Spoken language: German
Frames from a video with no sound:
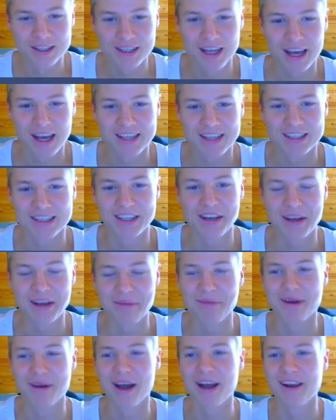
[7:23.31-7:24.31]

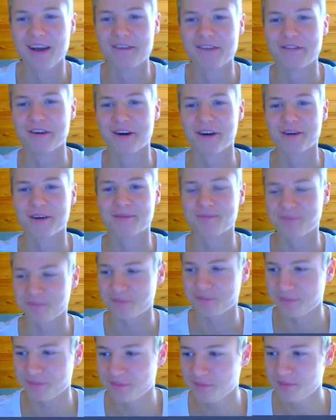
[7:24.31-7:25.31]
extrem geil einfach.
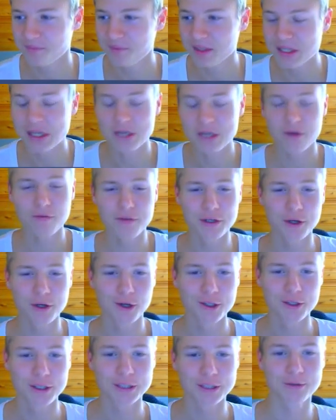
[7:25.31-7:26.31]
Ich hoffe, ich
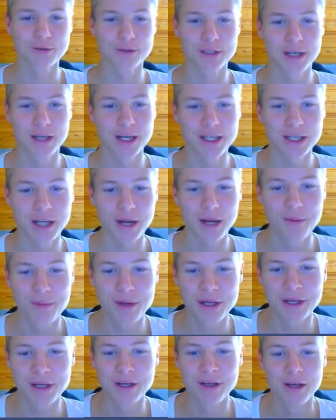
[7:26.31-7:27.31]
konnte euch so einen kleinen
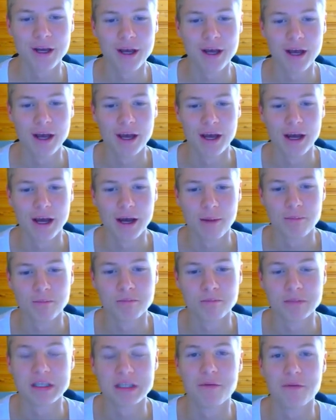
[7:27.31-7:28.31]
Einblick ähm,
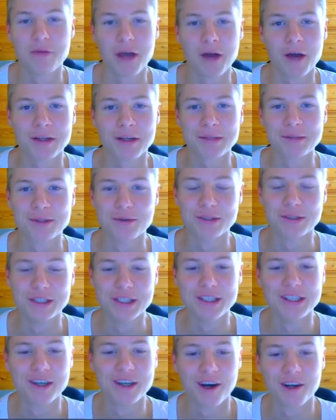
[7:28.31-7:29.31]
gewähren, was man so
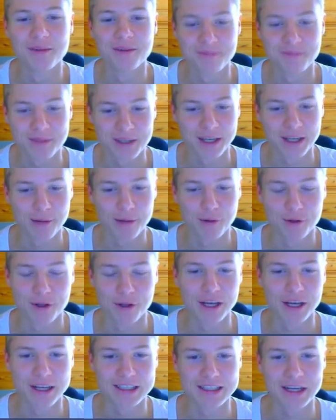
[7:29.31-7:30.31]
ziehen kann. Ich habe
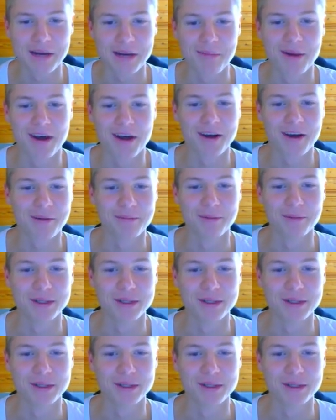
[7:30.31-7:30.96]
natürlich extrem Lack gehabt mit dem